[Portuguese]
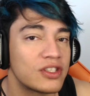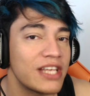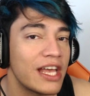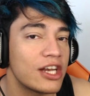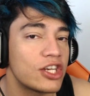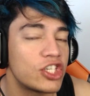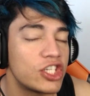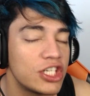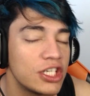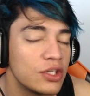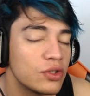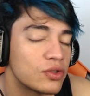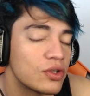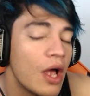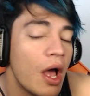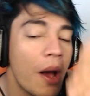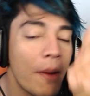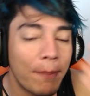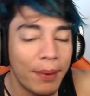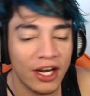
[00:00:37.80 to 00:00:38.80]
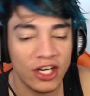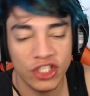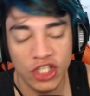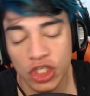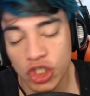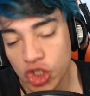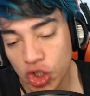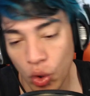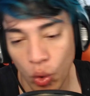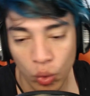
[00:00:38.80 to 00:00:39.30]
certinhos para a
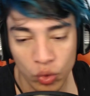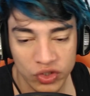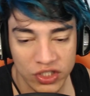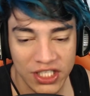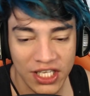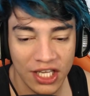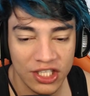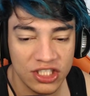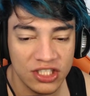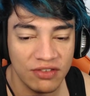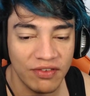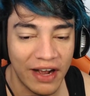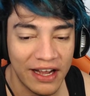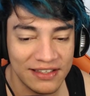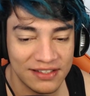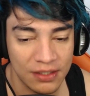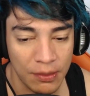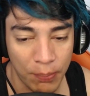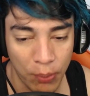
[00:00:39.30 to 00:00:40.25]
gente conseguir ativar esse